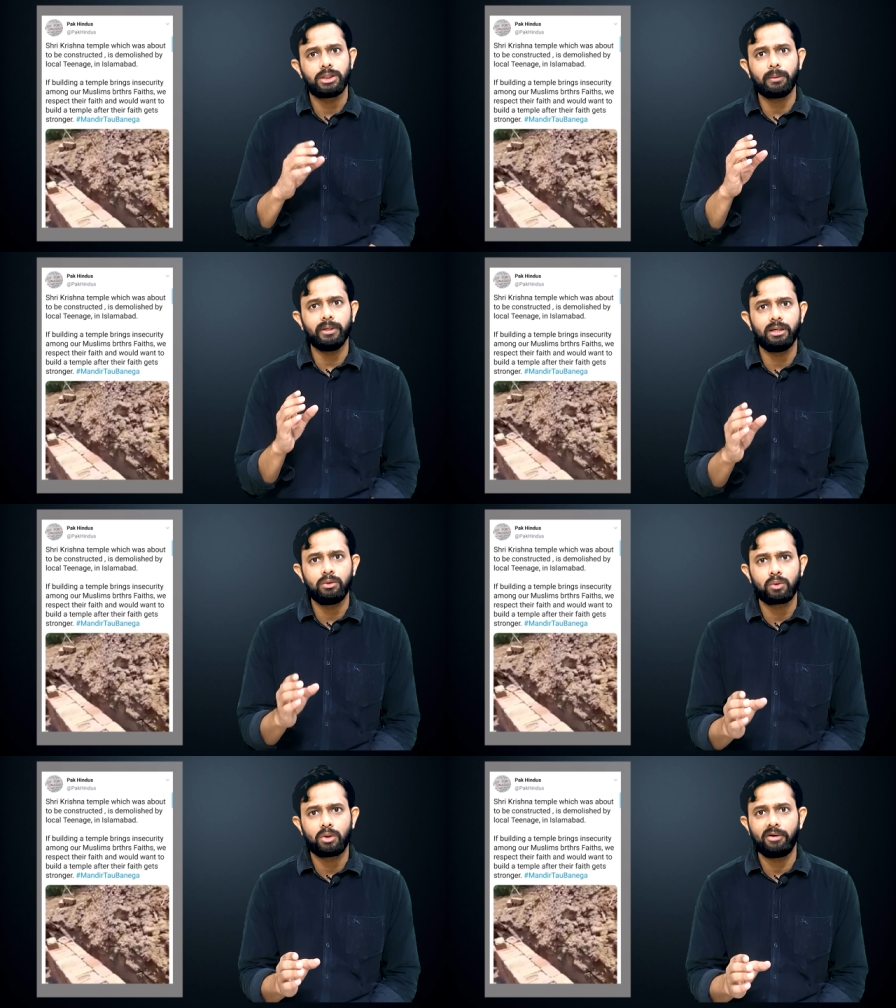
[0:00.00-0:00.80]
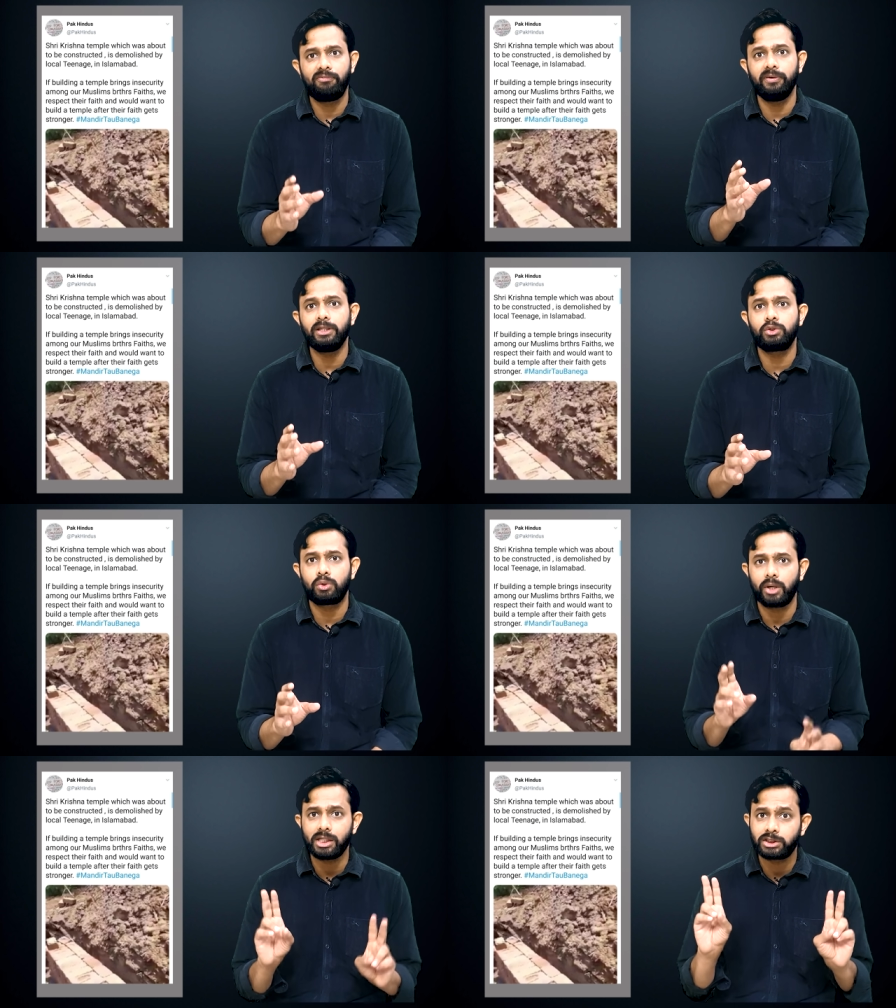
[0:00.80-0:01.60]
जब इन लोगों का फेथ
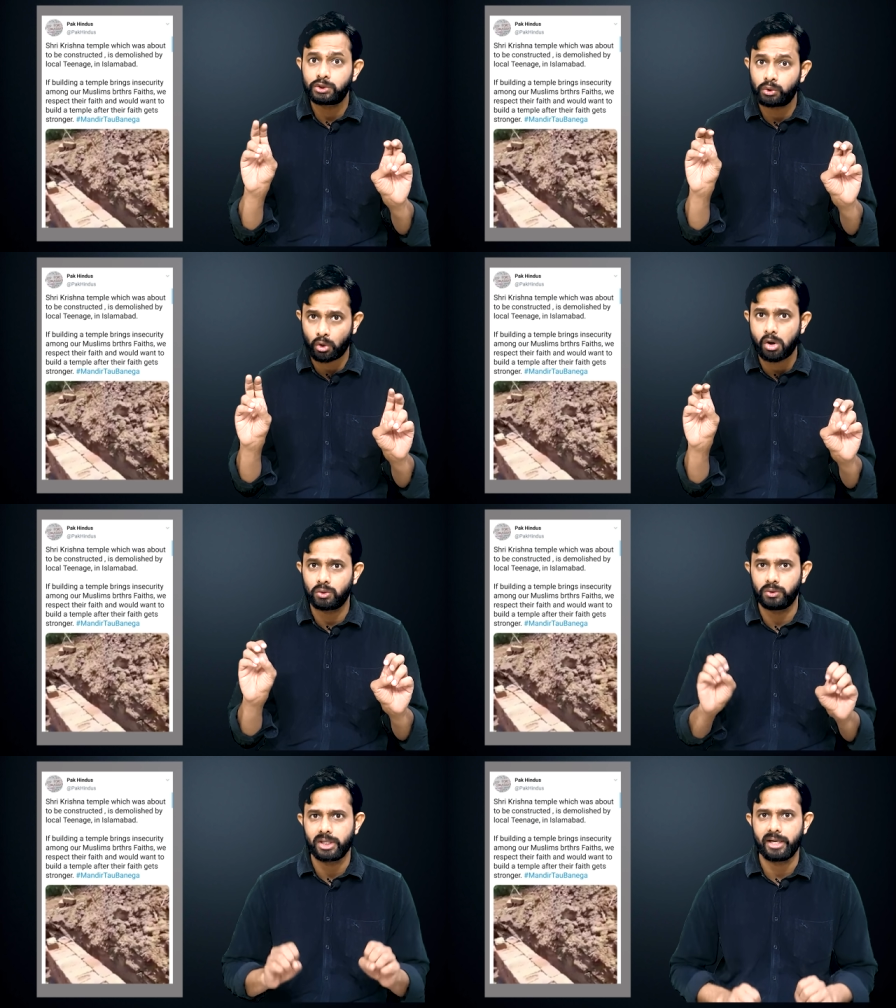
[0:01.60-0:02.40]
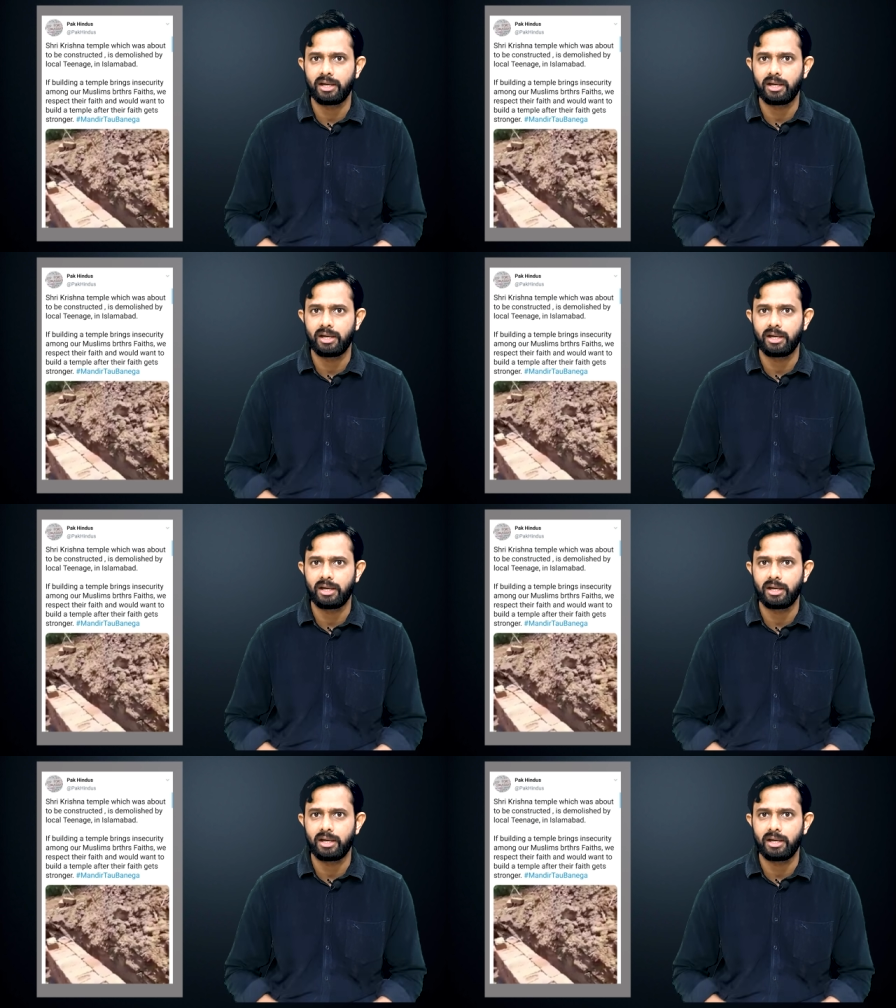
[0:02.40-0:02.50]
थोड़ा स्ट्रांग हो जाएगा